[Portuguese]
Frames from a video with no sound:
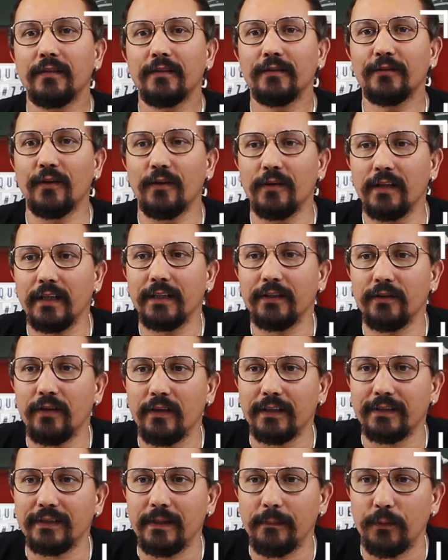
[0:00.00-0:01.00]
Joga aí,
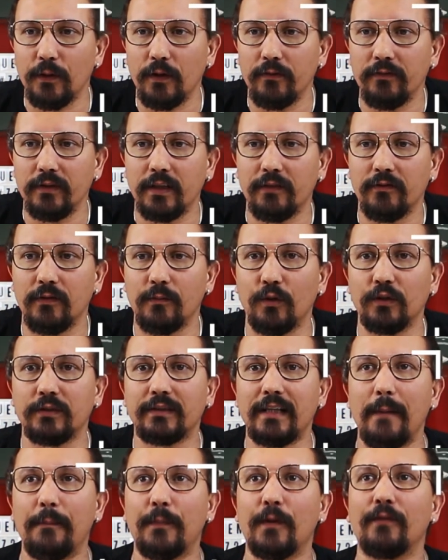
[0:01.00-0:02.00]
joga essa prova aí que eu vou
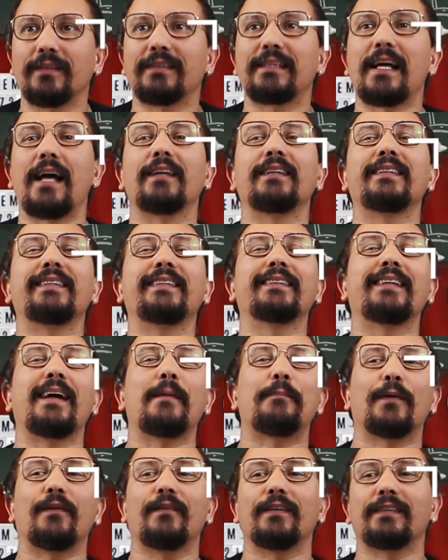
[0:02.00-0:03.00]
mostrar. A prova tá linda, a
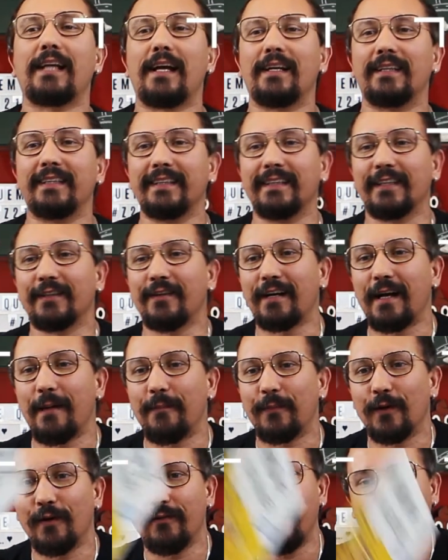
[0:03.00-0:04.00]
prova tá linda, joga a
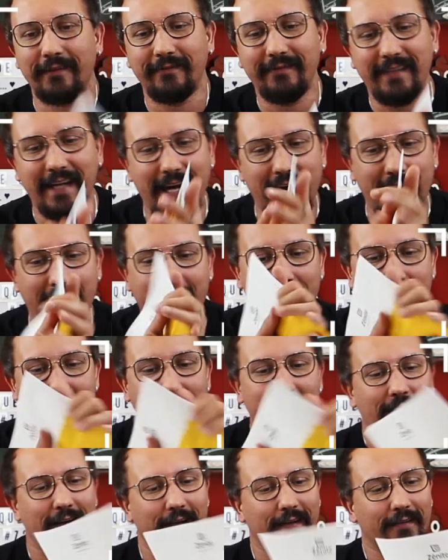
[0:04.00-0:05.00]
prova. Ih,
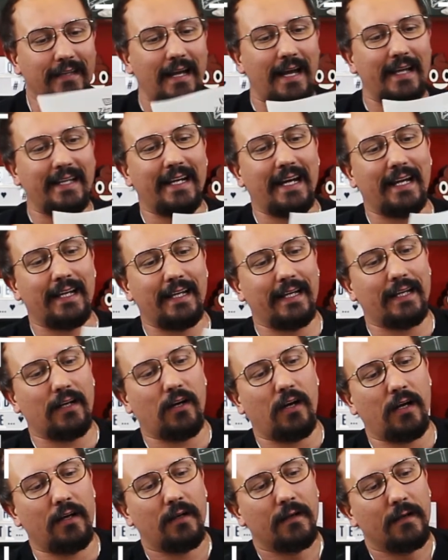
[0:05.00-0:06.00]
tá aí, galera,
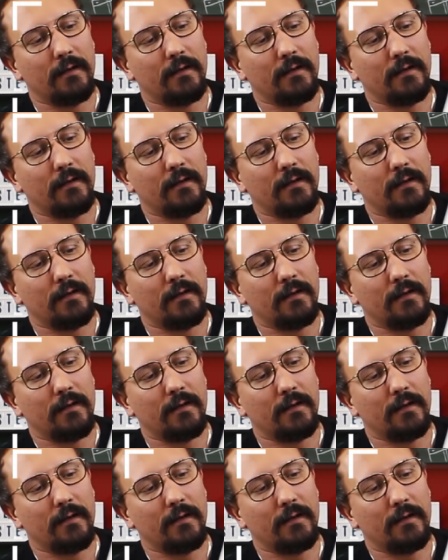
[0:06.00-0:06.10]
ó.